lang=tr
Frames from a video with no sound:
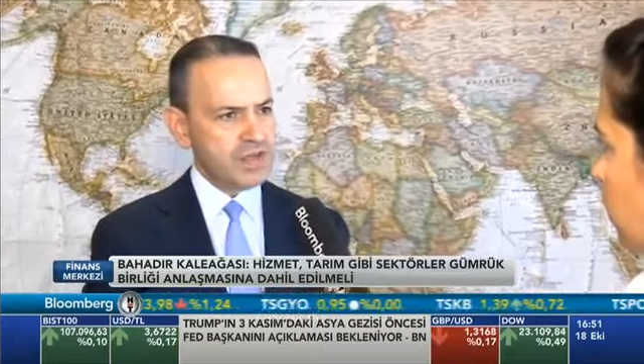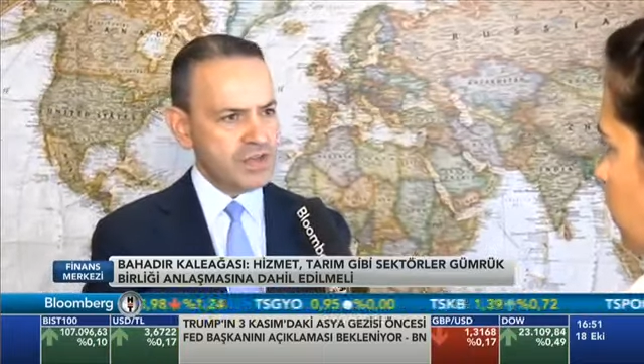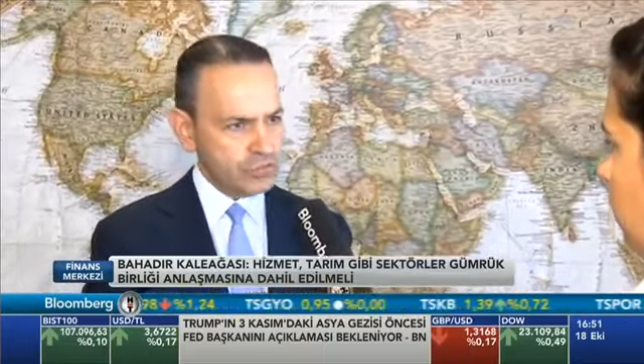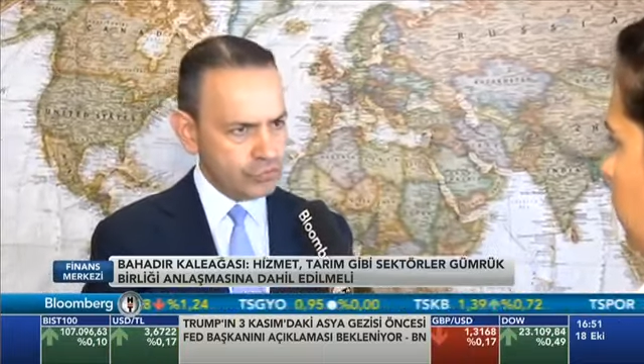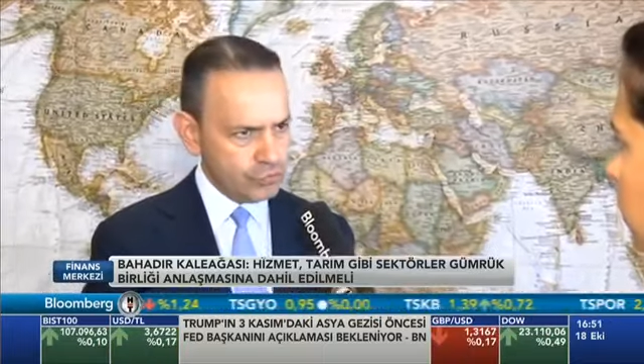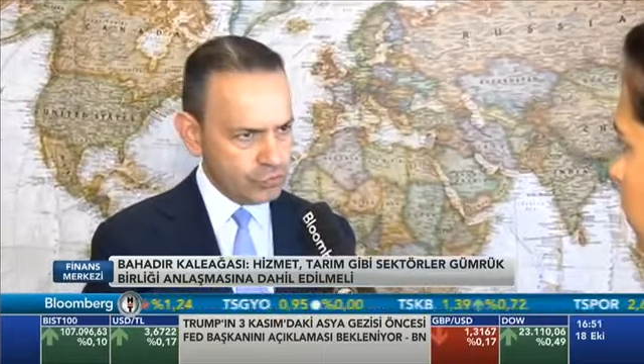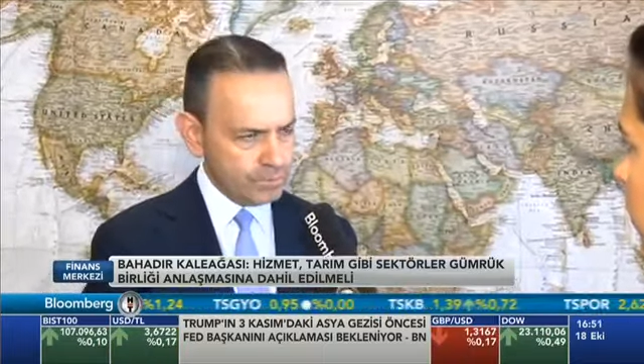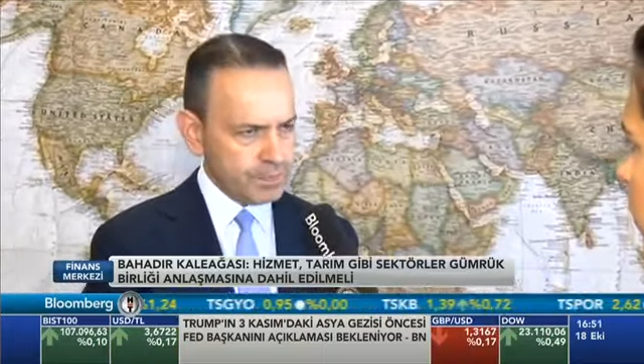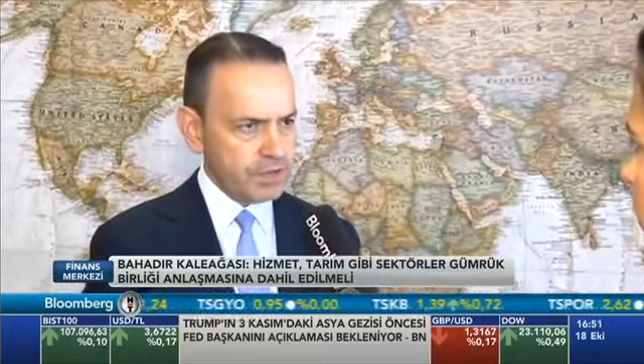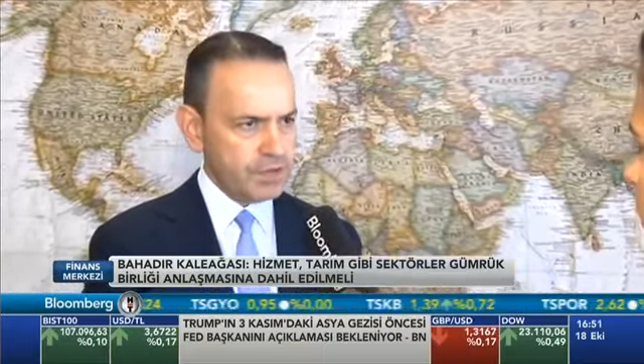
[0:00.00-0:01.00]
Enstitüsü
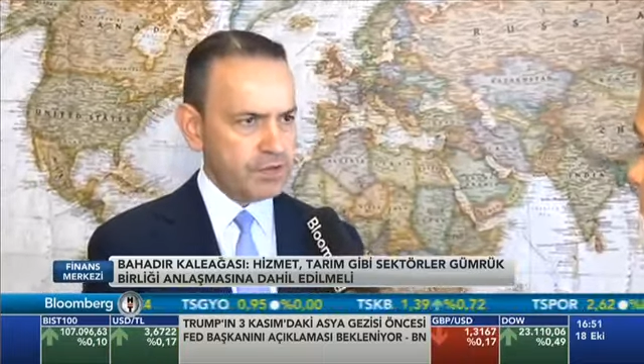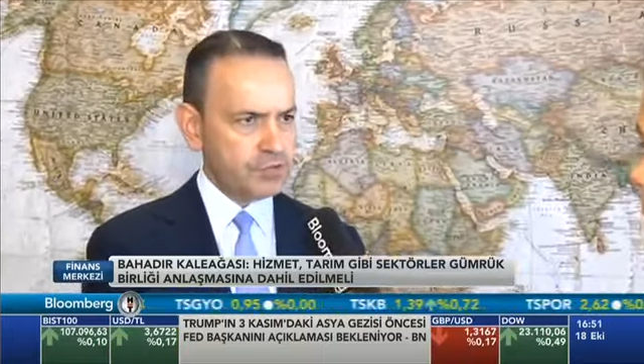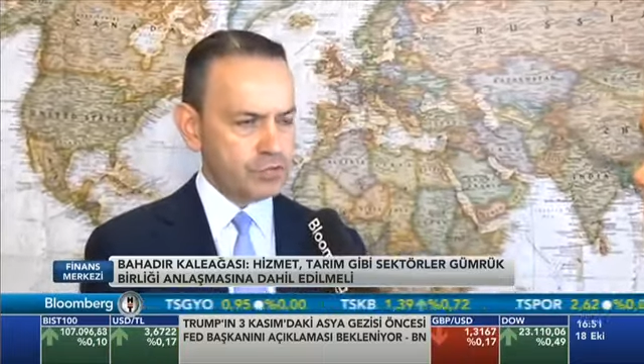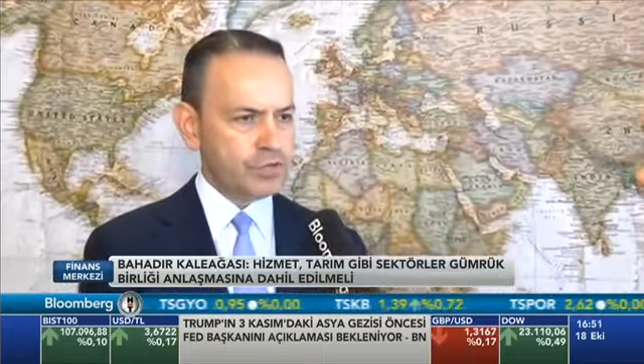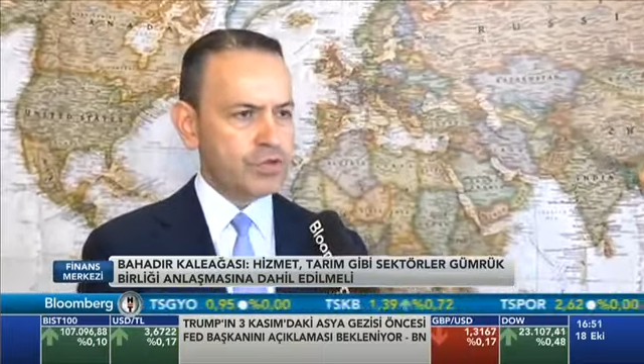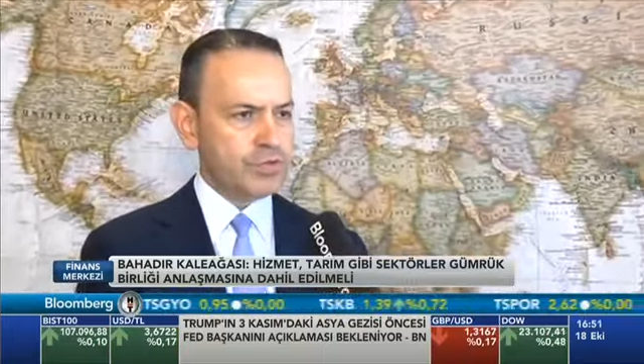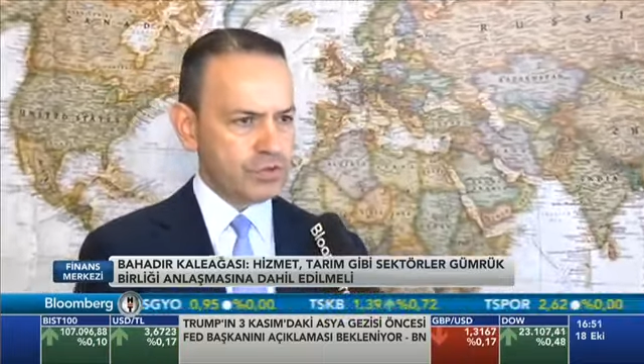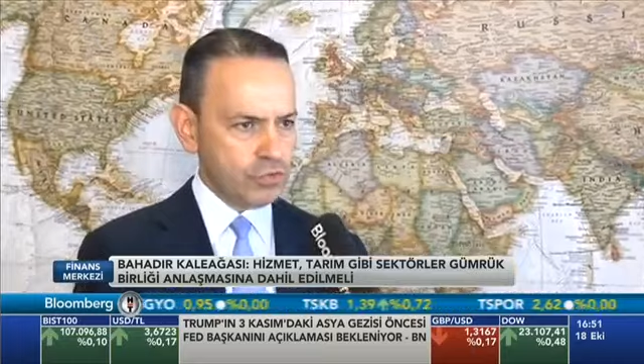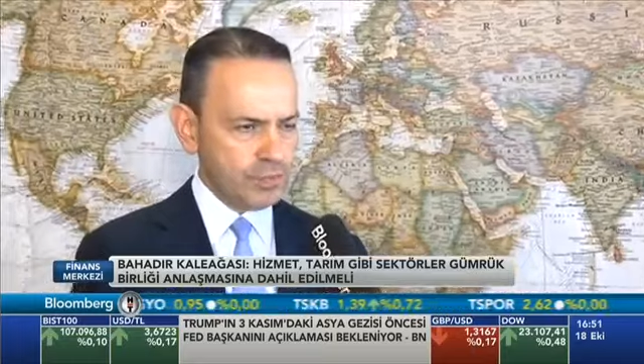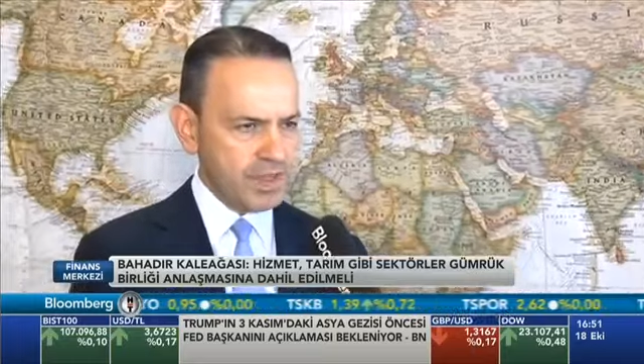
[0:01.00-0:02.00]

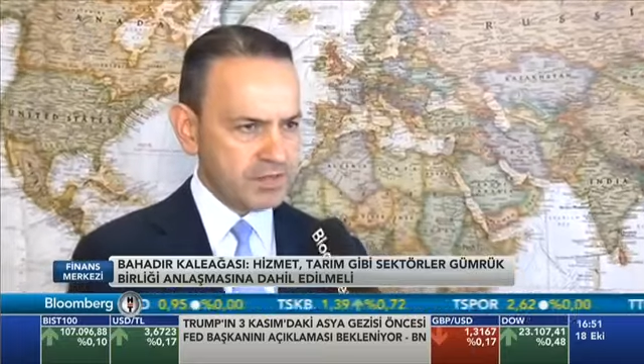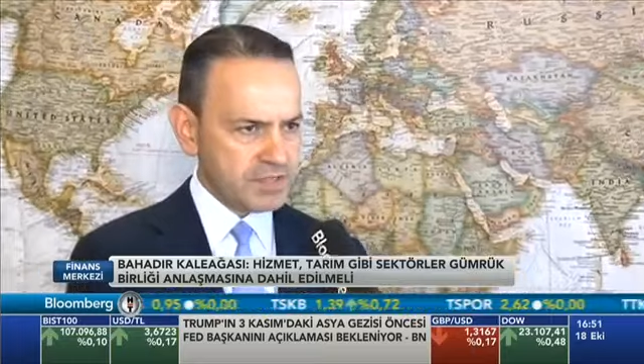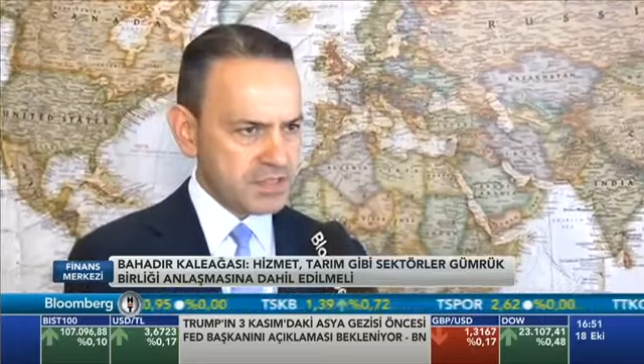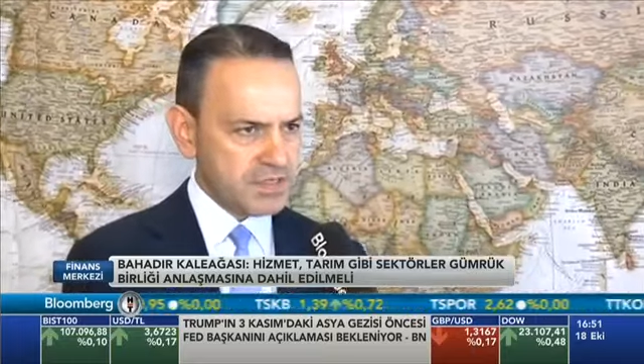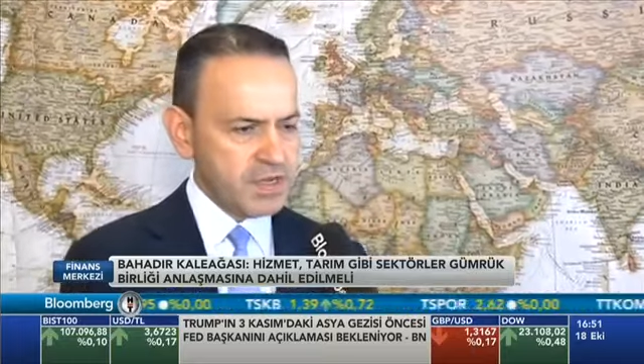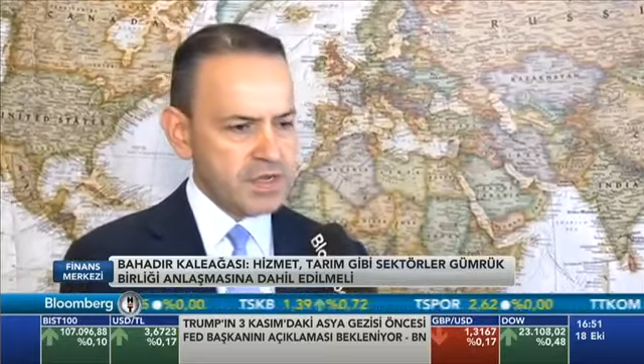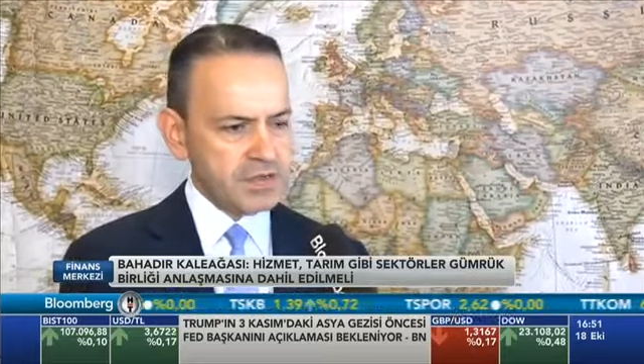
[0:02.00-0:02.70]
bir toplantısı.